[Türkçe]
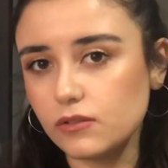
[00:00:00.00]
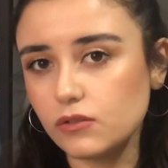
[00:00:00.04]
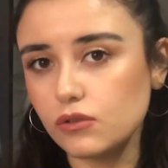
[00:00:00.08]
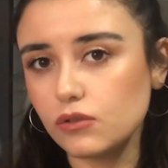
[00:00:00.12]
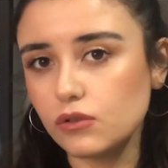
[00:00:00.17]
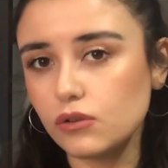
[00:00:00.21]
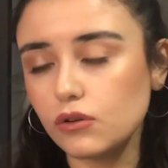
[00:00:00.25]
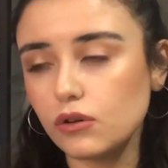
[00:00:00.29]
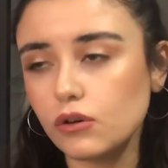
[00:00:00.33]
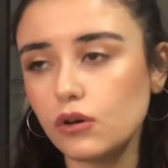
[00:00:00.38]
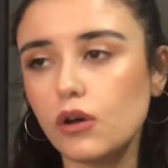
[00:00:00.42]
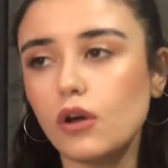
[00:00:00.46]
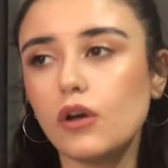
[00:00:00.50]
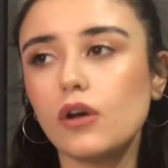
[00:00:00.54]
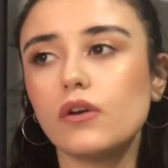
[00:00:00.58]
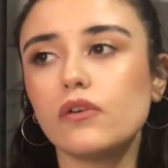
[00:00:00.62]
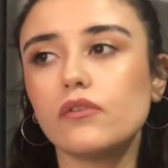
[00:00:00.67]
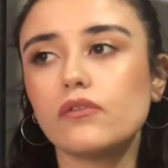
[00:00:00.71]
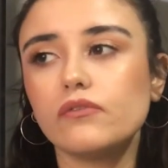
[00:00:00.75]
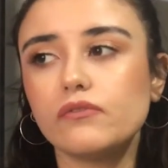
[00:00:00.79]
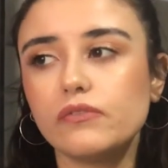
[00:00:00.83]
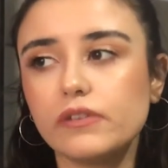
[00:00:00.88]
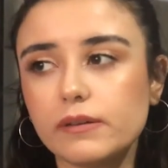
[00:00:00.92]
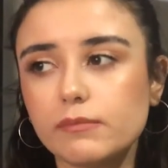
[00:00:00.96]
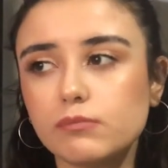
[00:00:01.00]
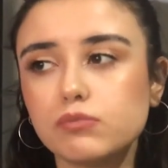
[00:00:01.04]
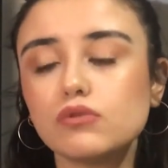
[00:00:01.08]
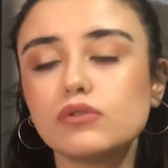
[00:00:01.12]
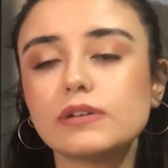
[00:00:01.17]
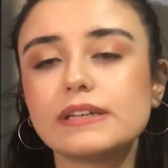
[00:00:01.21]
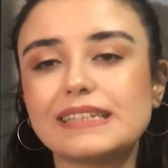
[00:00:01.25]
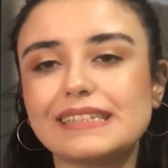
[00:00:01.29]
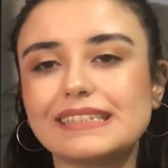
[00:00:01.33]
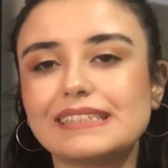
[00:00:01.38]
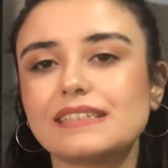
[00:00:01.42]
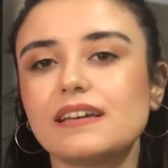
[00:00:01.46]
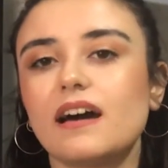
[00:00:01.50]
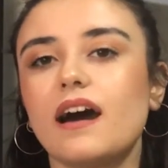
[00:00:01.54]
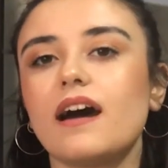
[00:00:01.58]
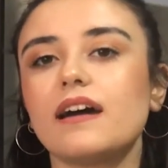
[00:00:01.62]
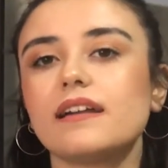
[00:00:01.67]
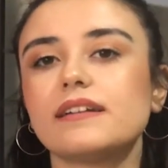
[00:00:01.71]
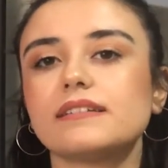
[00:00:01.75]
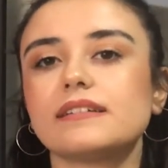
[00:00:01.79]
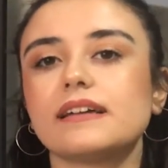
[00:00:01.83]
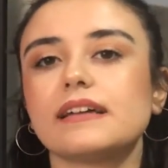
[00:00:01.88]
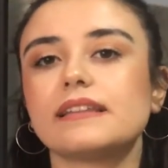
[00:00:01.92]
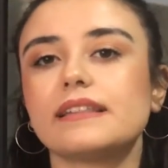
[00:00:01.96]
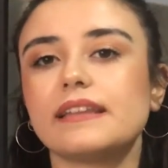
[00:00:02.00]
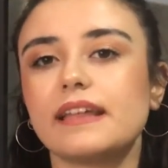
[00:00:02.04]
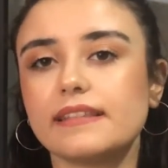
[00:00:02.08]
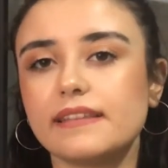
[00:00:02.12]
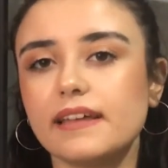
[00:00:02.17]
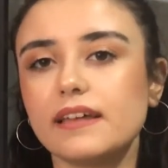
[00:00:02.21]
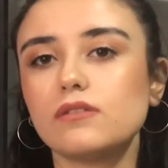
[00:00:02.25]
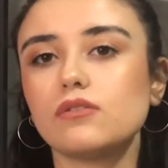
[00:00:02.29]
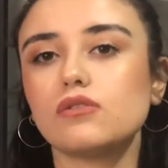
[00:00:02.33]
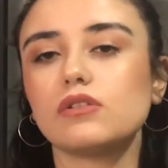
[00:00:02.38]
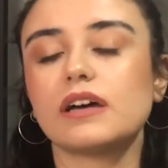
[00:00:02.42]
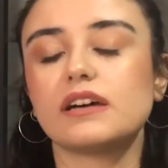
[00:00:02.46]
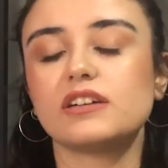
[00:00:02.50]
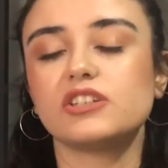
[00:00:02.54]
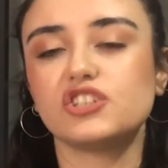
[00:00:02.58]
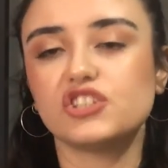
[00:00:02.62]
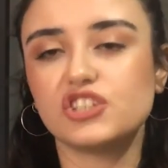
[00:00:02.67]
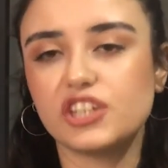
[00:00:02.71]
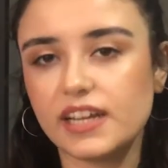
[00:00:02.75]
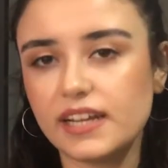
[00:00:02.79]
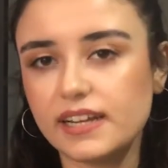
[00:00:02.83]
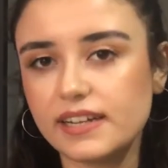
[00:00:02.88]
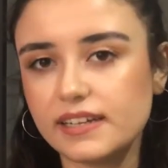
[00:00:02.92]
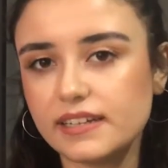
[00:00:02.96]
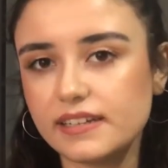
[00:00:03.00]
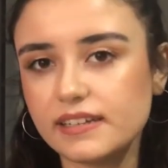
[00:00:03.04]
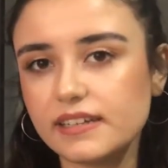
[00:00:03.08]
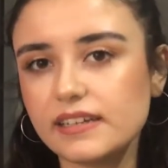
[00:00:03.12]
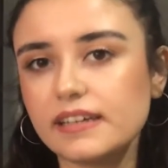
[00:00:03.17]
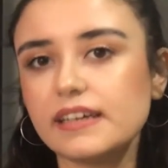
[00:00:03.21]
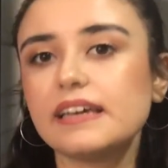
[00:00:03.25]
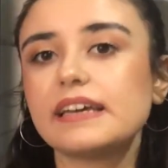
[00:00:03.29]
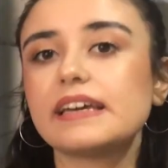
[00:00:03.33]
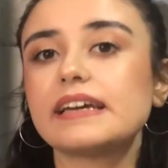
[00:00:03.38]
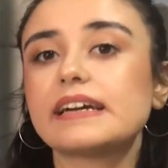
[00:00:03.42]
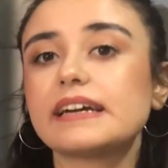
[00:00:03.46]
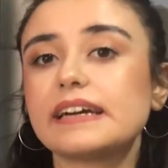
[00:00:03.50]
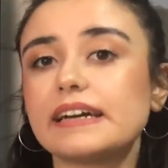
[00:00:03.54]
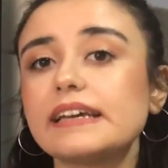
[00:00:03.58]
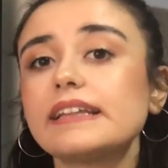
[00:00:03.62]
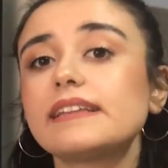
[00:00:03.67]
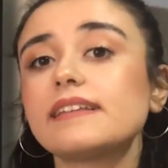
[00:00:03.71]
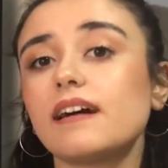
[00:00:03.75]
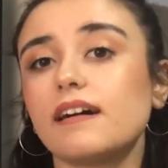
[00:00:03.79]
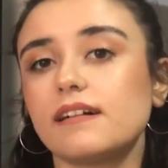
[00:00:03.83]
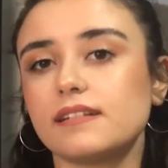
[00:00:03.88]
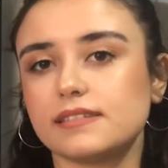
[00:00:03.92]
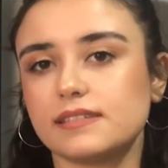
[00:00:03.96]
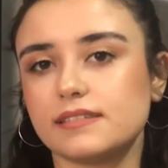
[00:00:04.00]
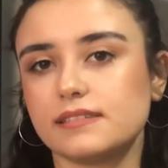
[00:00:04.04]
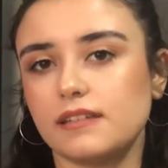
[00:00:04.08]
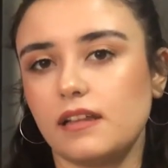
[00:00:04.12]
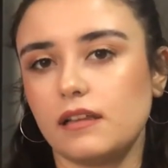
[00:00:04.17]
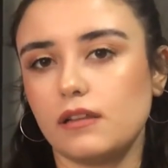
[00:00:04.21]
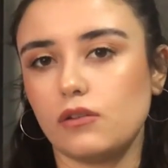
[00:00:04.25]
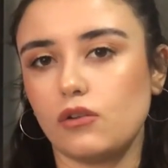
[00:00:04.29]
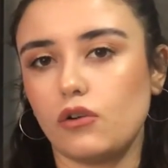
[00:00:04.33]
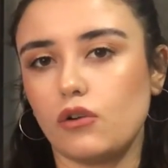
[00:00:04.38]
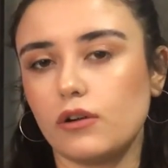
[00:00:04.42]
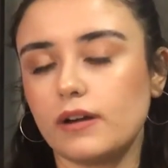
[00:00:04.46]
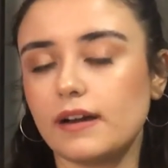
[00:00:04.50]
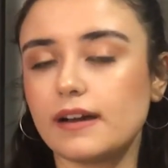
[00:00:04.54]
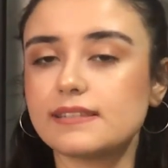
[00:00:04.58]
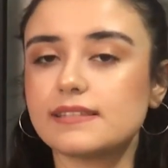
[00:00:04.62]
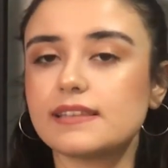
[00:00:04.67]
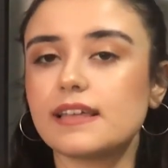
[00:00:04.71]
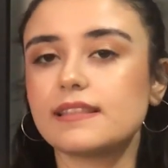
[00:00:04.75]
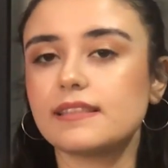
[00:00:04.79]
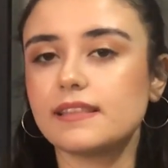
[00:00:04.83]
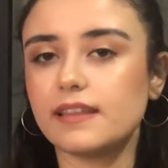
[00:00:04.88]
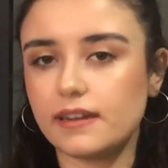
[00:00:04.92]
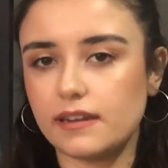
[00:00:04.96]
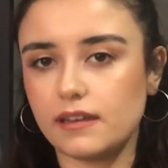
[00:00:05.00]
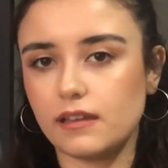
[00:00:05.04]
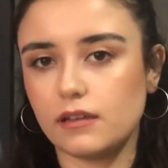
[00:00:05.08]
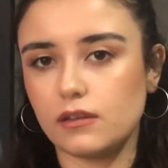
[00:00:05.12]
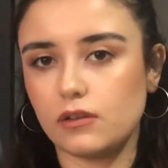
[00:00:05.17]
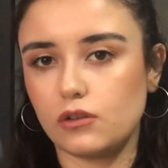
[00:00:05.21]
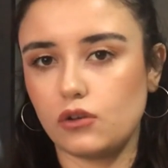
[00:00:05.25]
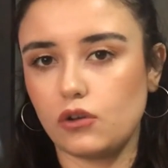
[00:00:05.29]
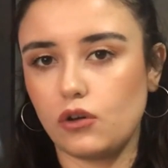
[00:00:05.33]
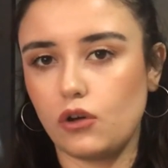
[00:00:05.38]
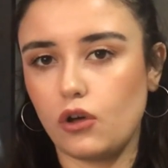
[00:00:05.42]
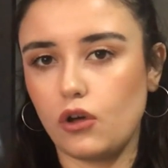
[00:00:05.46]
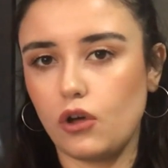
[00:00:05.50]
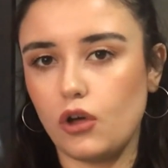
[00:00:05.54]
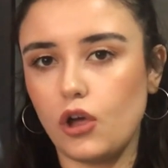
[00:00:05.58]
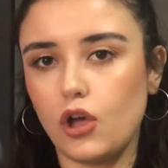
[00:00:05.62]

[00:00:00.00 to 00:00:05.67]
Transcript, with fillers: ediyor ve bu intiharına neden olan şeyleri kayıt altına alıyor, kasetleri alıyor.